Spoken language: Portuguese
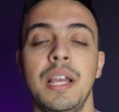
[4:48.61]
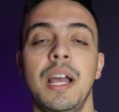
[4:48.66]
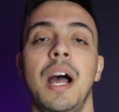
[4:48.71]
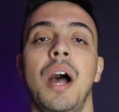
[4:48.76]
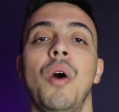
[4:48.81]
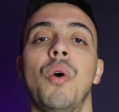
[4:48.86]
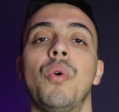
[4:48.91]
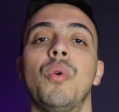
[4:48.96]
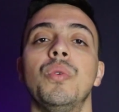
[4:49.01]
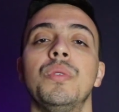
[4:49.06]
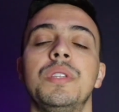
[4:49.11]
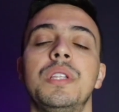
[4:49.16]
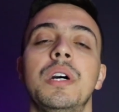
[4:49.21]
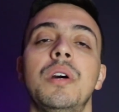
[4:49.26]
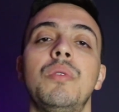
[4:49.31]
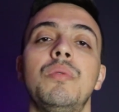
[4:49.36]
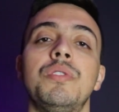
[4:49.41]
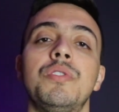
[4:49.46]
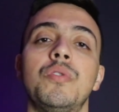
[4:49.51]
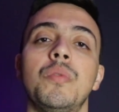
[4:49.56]

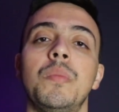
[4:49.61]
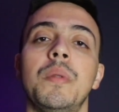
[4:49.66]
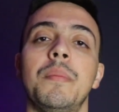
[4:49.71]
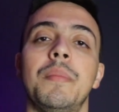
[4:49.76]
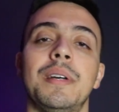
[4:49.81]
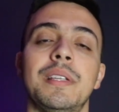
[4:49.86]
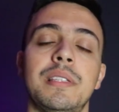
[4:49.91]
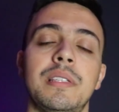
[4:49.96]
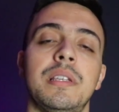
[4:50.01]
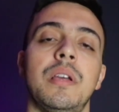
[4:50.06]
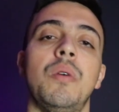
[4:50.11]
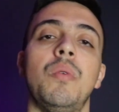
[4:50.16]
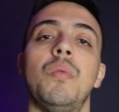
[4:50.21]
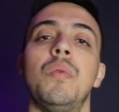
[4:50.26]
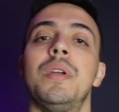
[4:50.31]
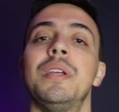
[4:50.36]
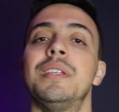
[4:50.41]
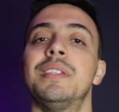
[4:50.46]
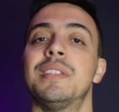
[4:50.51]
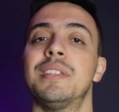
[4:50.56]
Algodão e sublimação,
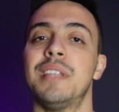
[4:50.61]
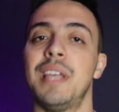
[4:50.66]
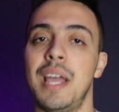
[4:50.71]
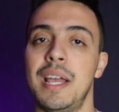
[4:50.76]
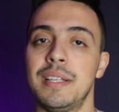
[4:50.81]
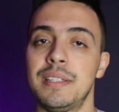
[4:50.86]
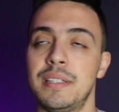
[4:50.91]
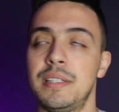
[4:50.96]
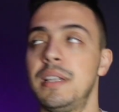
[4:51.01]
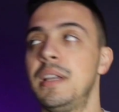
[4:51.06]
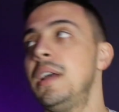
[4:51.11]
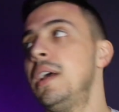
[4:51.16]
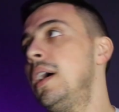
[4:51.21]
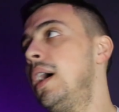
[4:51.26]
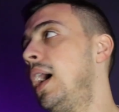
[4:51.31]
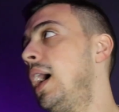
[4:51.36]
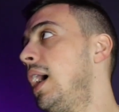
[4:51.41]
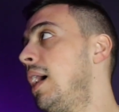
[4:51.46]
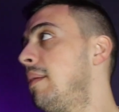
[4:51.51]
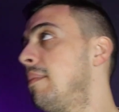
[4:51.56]
esquece
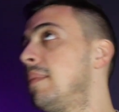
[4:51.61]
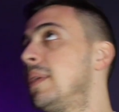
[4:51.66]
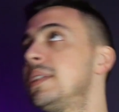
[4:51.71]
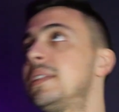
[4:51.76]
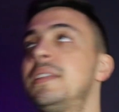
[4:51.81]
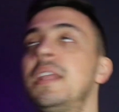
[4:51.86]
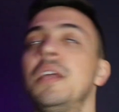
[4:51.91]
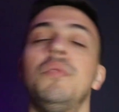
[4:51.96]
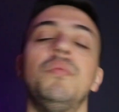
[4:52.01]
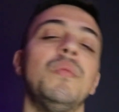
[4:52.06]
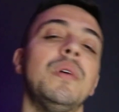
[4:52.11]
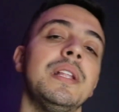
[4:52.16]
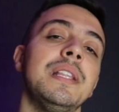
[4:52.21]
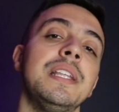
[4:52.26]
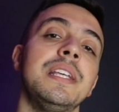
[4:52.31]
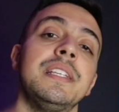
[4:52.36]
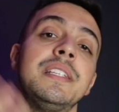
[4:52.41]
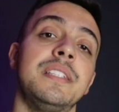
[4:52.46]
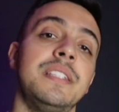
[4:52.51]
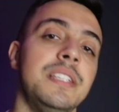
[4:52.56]
ah, mas tem um
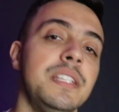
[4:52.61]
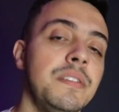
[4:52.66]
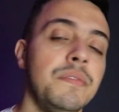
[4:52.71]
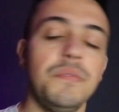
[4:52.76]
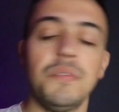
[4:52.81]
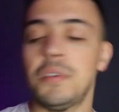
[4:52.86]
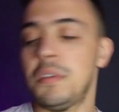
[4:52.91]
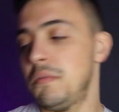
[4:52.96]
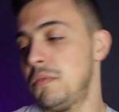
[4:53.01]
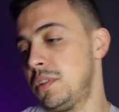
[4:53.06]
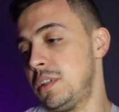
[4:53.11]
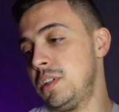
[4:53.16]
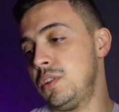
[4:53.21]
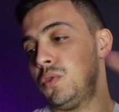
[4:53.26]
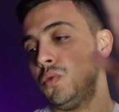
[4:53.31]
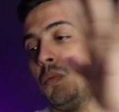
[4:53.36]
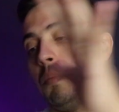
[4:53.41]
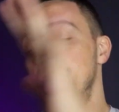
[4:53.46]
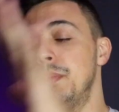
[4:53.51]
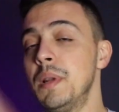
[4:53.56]
adesivo que você
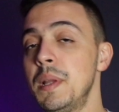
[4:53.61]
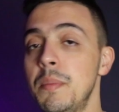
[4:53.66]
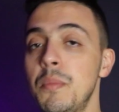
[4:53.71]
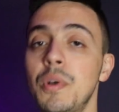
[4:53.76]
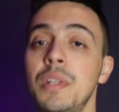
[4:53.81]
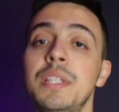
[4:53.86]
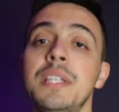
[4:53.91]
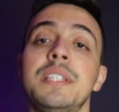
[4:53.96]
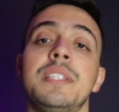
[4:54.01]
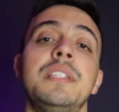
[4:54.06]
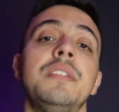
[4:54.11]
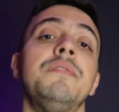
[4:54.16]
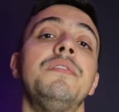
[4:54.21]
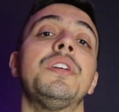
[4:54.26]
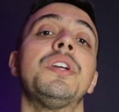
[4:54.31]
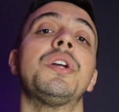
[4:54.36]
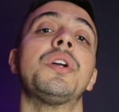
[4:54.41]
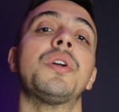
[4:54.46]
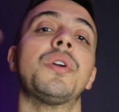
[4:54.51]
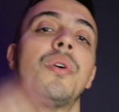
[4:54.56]
sublima o adesivo e
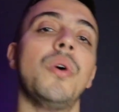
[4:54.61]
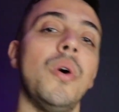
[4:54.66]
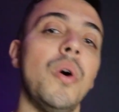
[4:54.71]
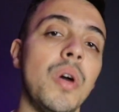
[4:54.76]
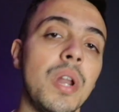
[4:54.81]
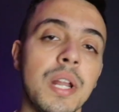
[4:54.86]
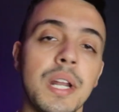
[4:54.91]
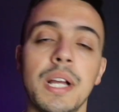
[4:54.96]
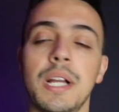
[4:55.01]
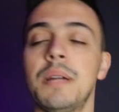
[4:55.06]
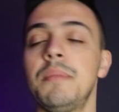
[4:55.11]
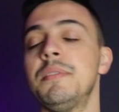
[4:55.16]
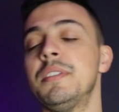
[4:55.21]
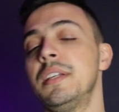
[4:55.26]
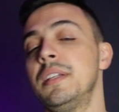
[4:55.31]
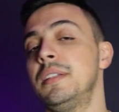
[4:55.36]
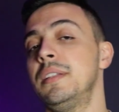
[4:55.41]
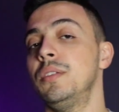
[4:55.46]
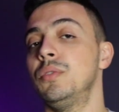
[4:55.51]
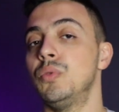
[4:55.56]
cola na
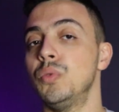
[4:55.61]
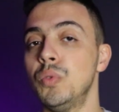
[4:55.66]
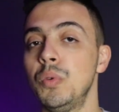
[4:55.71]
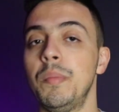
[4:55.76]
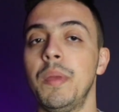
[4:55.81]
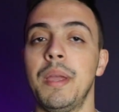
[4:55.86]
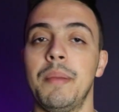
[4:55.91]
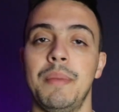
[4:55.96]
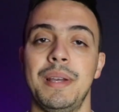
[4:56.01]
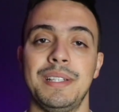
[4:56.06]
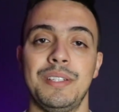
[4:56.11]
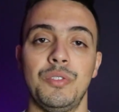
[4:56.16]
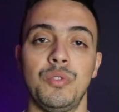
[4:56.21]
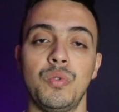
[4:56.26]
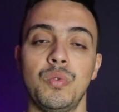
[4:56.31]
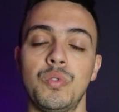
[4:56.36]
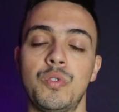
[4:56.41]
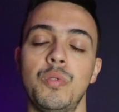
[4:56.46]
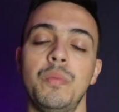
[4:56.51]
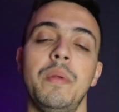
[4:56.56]
camiseta. Tudo bem, mas
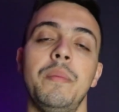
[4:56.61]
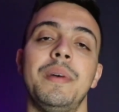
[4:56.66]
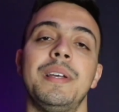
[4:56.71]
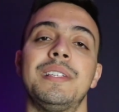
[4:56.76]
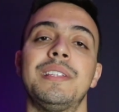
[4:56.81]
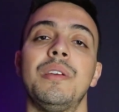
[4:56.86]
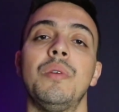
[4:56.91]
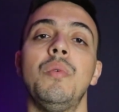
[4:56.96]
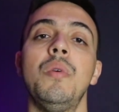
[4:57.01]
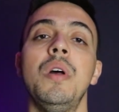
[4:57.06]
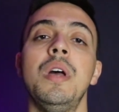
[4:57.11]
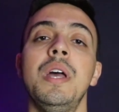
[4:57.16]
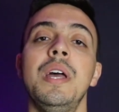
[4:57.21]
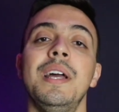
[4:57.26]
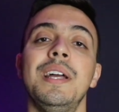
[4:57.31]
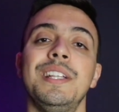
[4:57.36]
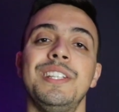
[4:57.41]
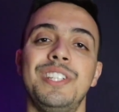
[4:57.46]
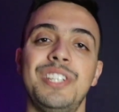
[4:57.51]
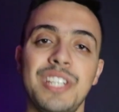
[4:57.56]
sublimação
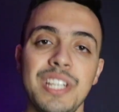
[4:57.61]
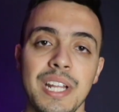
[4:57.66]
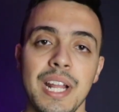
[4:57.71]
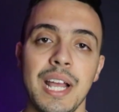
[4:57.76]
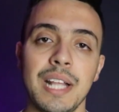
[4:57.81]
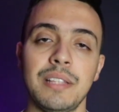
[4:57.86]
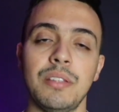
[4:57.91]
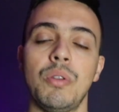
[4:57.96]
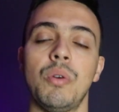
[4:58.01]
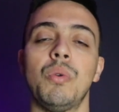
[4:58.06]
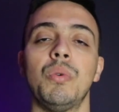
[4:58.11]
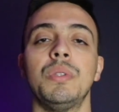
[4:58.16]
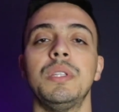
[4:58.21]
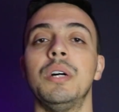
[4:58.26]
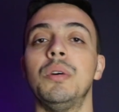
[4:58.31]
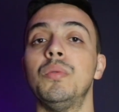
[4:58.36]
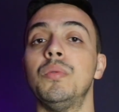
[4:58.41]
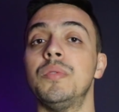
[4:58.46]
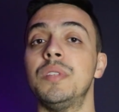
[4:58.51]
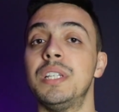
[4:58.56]
direto no
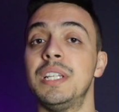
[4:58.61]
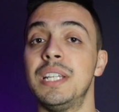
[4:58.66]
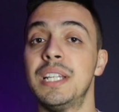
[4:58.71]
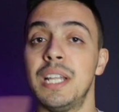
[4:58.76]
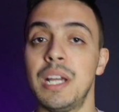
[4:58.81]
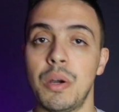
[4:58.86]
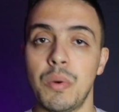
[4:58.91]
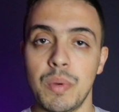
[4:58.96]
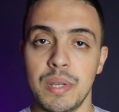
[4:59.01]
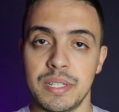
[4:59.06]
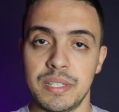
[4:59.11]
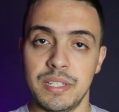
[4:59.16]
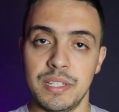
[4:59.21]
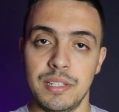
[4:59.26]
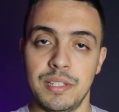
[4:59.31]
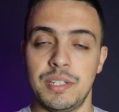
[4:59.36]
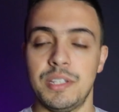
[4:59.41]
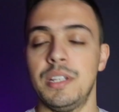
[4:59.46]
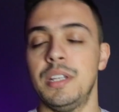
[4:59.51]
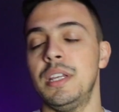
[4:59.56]
algodão não
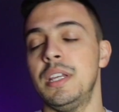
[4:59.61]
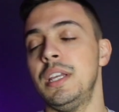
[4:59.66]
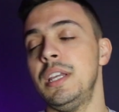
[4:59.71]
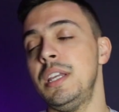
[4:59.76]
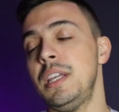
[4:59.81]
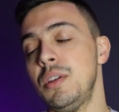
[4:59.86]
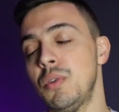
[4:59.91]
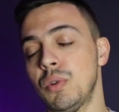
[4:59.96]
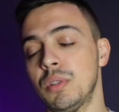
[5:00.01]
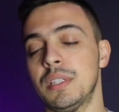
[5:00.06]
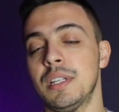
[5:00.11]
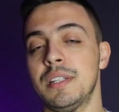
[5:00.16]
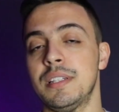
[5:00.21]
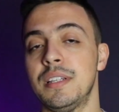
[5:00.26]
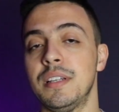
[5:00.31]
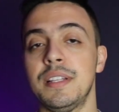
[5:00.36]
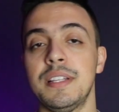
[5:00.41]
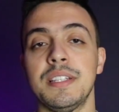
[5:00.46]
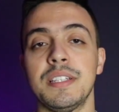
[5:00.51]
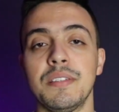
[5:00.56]
existe. E outra, esse
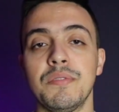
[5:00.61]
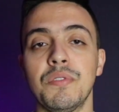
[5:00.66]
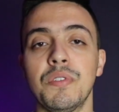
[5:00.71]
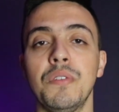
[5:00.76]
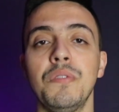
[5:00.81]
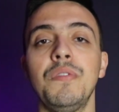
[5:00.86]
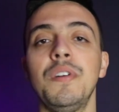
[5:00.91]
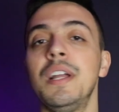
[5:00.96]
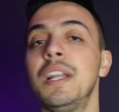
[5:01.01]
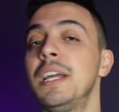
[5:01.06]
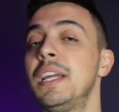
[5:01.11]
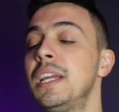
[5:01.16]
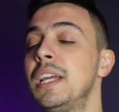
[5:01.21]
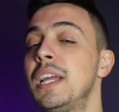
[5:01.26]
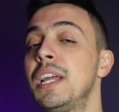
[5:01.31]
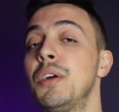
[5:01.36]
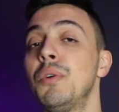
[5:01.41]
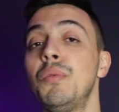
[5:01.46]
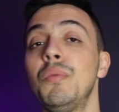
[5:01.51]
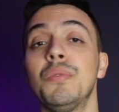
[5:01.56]
adesivo que eu falei,
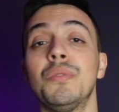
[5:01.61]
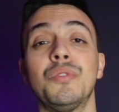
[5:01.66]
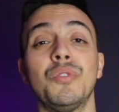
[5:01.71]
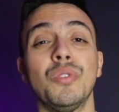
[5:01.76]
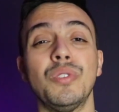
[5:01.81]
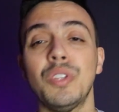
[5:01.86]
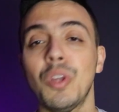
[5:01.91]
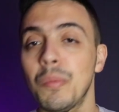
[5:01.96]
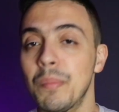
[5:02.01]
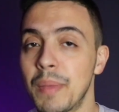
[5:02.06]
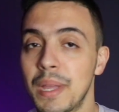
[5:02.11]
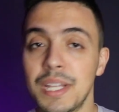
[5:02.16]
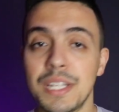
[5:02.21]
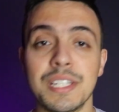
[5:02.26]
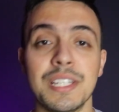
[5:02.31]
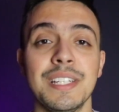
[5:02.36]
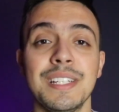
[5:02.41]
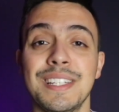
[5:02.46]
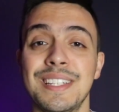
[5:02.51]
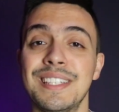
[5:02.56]
eu
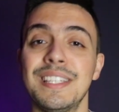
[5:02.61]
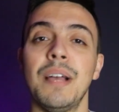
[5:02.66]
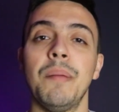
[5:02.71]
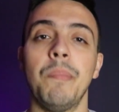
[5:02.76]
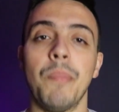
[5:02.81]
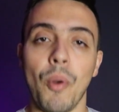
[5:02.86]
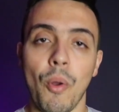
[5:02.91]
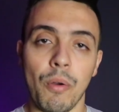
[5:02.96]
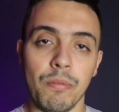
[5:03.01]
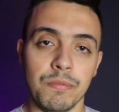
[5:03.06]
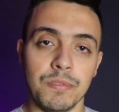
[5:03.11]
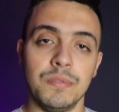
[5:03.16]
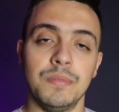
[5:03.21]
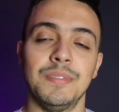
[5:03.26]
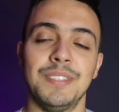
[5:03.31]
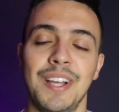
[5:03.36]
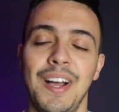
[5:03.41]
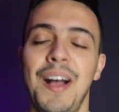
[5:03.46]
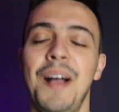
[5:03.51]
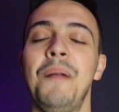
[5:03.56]
totalmente desaprovo,
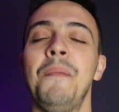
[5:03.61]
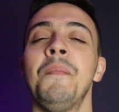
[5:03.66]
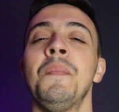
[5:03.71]
tá?